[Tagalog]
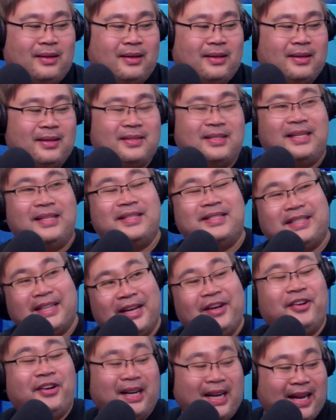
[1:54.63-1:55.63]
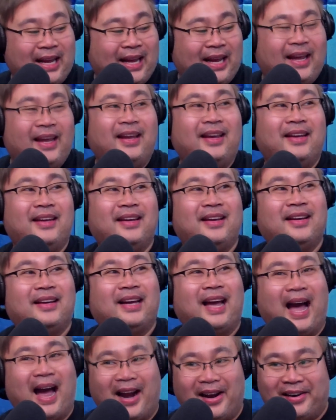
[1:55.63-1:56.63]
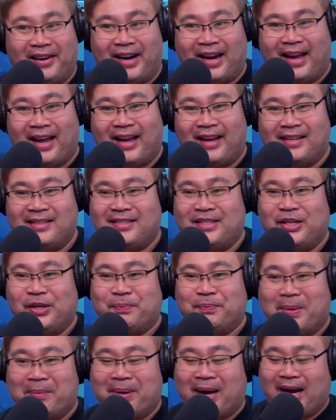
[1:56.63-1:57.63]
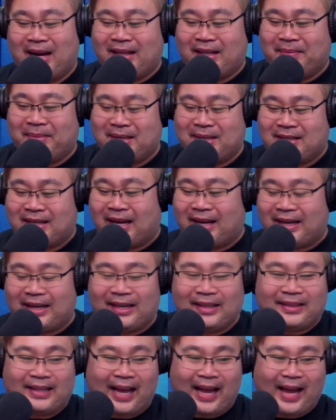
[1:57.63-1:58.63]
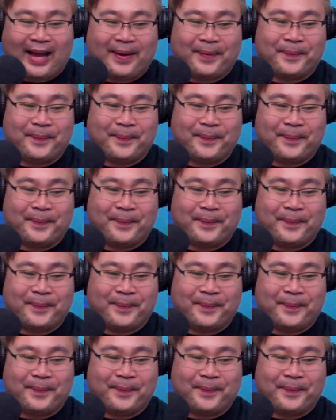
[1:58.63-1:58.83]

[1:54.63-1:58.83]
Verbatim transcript: sincerely Cara, sino pa ba? Diba? Si Carita.